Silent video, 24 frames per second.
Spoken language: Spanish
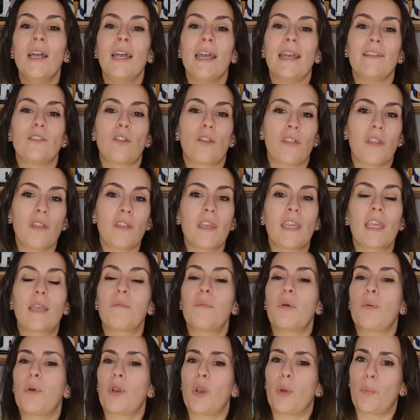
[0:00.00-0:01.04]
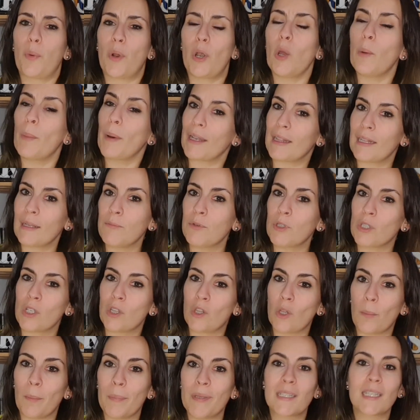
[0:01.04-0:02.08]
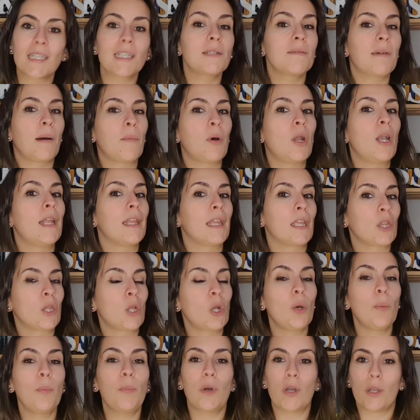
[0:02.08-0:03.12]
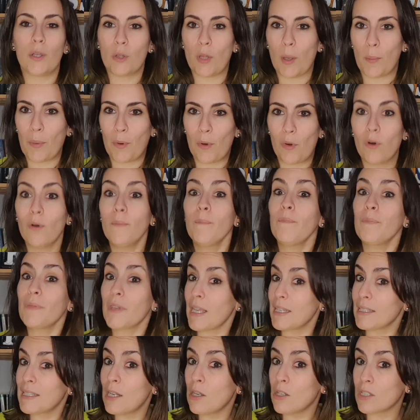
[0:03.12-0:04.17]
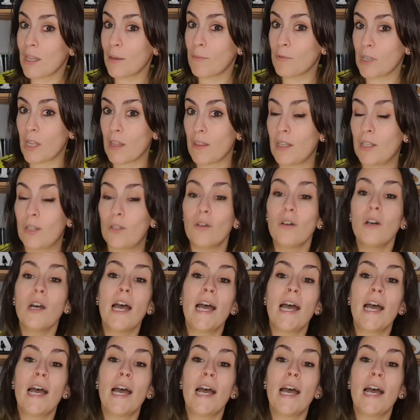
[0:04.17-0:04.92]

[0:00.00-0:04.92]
Entonces dijimos, bueno, pues lo partimos en dos meses y vamos leyéndolo poquito a poco. Y así lo estamos haciendo.